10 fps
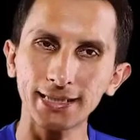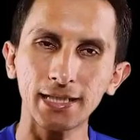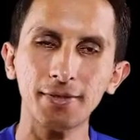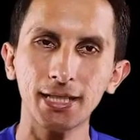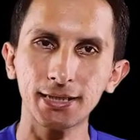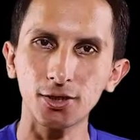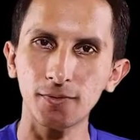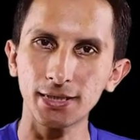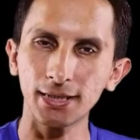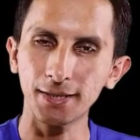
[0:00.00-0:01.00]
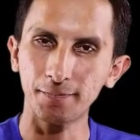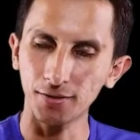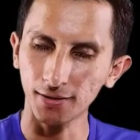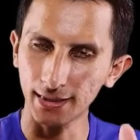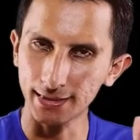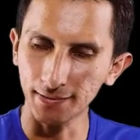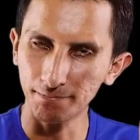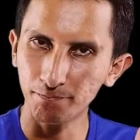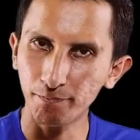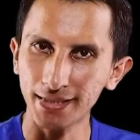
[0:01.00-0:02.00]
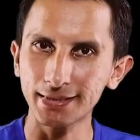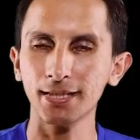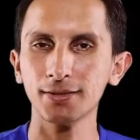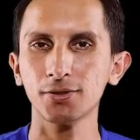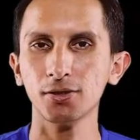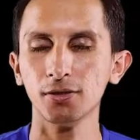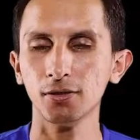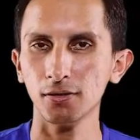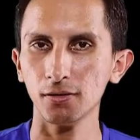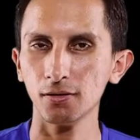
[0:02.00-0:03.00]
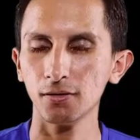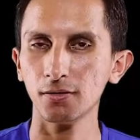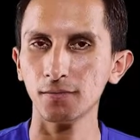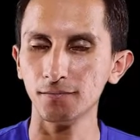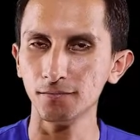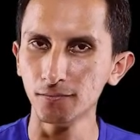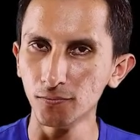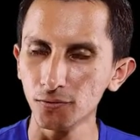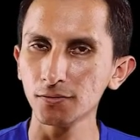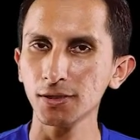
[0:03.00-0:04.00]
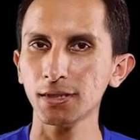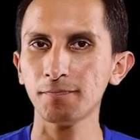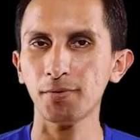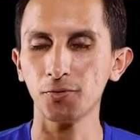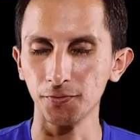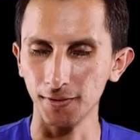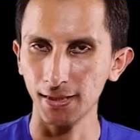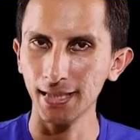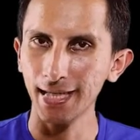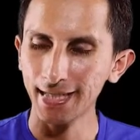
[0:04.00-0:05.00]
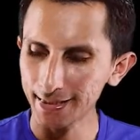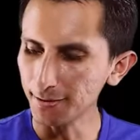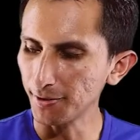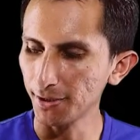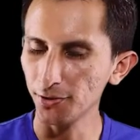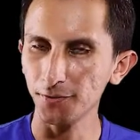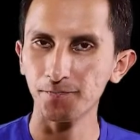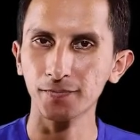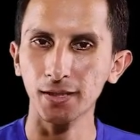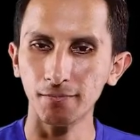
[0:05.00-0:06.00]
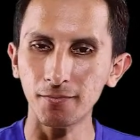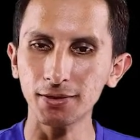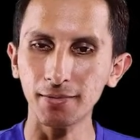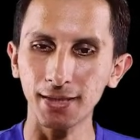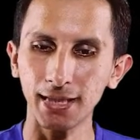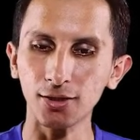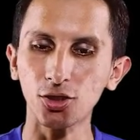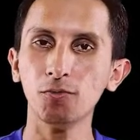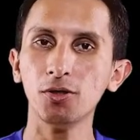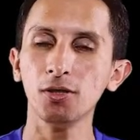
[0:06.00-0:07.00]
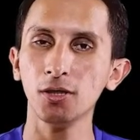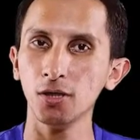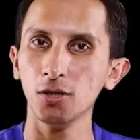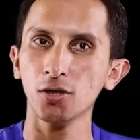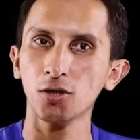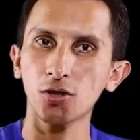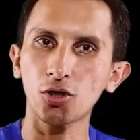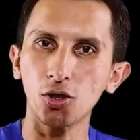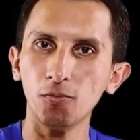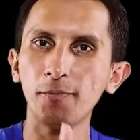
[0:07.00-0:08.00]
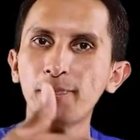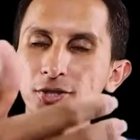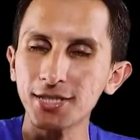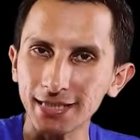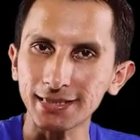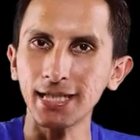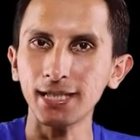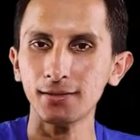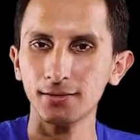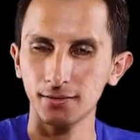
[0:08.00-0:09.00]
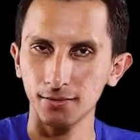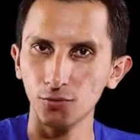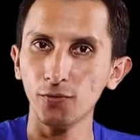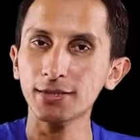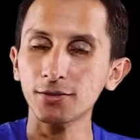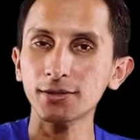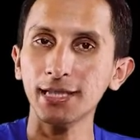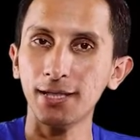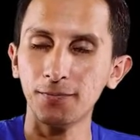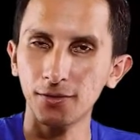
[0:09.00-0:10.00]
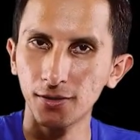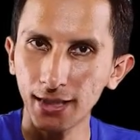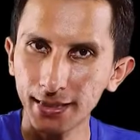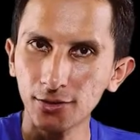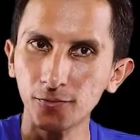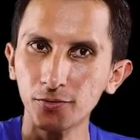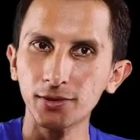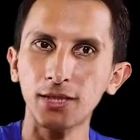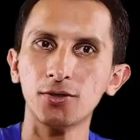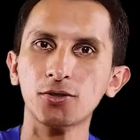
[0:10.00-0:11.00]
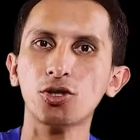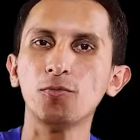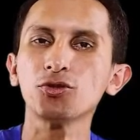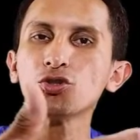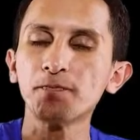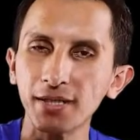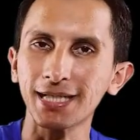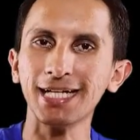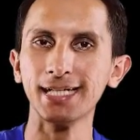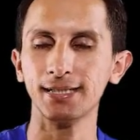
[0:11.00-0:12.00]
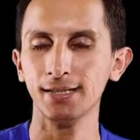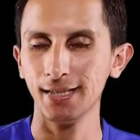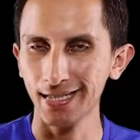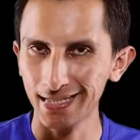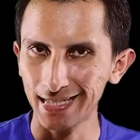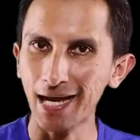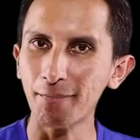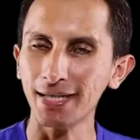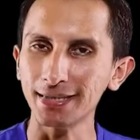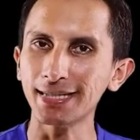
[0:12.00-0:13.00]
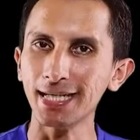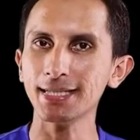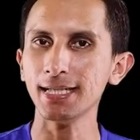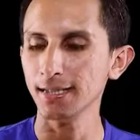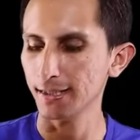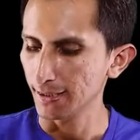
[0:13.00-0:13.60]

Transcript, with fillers: ¿qué tal mi gente? ¿Cómo están? Espero que le estén pasando muy, pero muy bien. En este video vamos a mirar cómo, cómo proyectar nuestro teléfono en el computador, cómo duplicar la pantalla